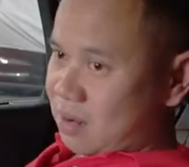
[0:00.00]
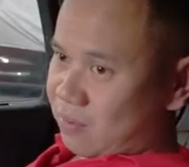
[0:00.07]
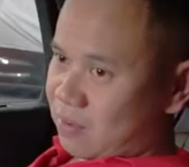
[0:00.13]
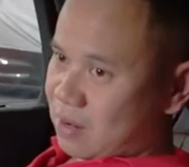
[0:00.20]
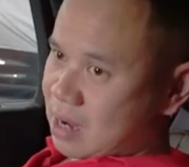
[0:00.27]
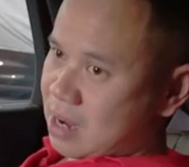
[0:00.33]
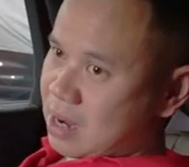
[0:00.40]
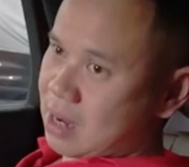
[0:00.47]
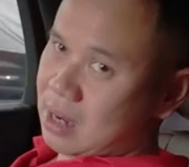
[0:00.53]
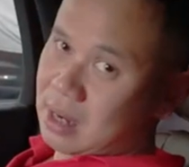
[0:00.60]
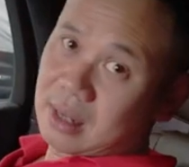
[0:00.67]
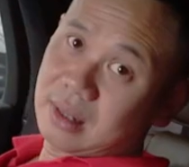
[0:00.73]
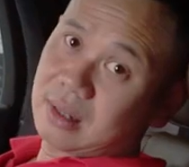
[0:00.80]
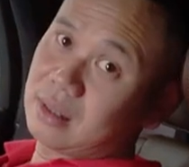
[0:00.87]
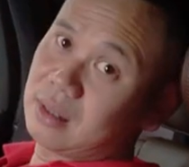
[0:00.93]

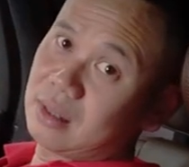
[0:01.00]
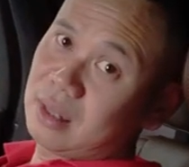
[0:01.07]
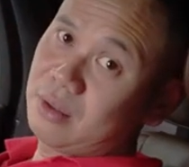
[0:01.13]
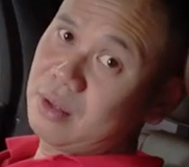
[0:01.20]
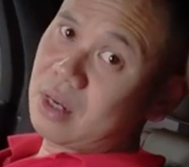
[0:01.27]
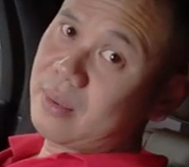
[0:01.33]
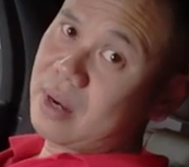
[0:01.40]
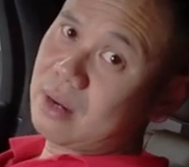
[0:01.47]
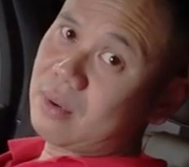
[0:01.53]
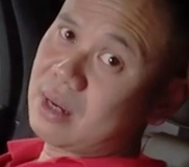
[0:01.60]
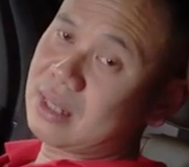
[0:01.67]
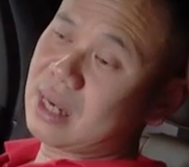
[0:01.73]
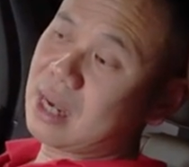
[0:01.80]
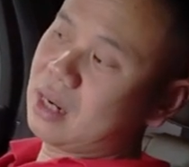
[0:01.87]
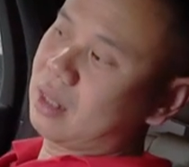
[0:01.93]
và nếu như các bạn quan
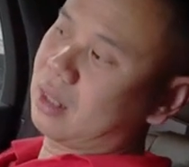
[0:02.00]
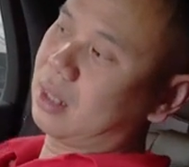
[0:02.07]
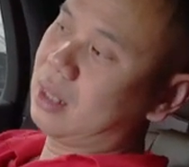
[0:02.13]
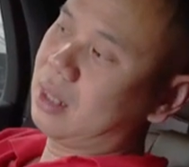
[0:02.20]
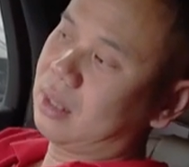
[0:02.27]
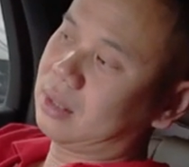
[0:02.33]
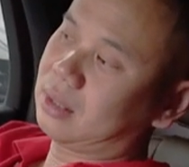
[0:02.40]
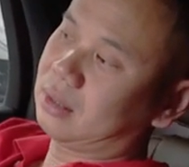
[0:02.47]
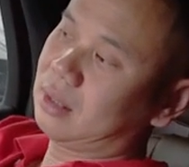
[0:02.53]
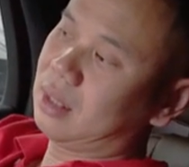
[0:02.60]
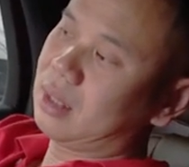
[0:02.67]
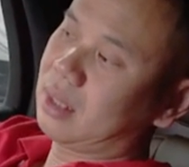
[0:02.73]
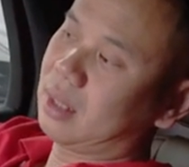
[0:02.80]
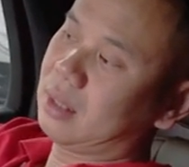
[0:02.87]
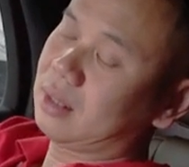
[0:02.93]
sát ở
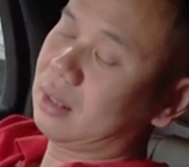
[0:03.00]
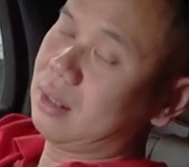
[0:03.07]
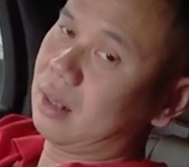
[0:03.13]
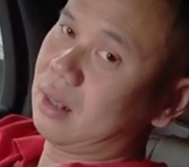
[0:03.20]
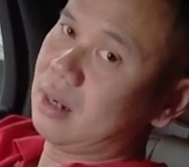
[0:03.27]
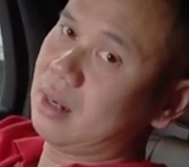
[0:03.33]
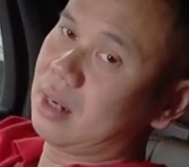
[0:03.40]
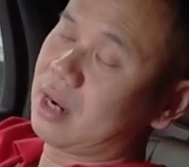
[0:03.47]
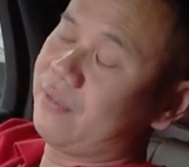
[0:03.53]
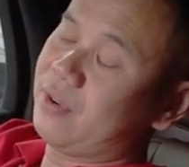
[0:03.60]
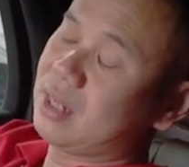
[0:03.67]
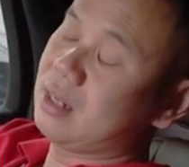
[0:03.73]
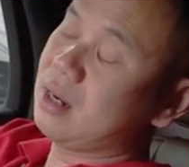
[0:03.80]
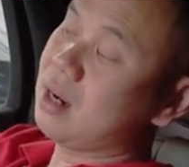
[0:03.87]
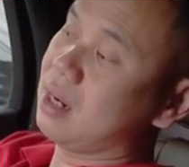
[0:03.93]
trên cái tựa lưng ghế
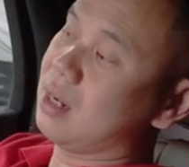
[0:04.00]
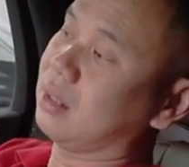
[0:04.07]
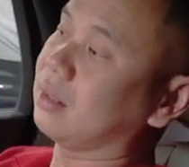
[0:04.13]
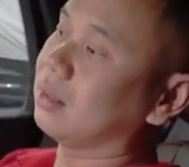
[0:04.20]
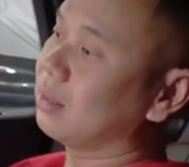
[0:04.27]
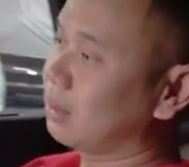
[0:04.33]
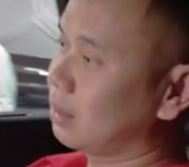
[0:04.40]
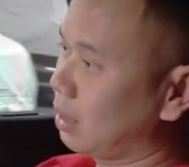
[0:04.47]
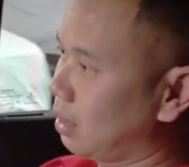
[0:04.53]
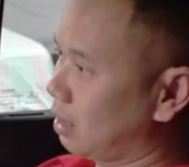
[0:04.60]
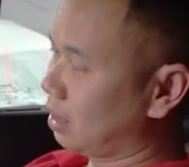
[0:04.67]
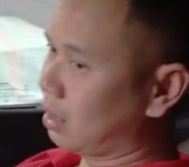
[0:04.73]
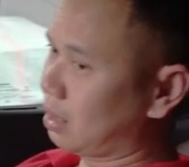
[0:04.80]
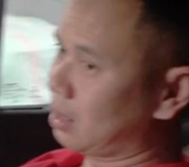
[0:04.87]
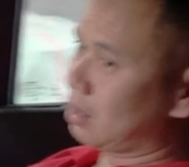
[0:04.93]
phía trước ấy,
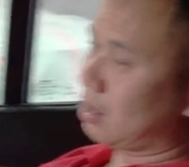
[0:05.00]
thì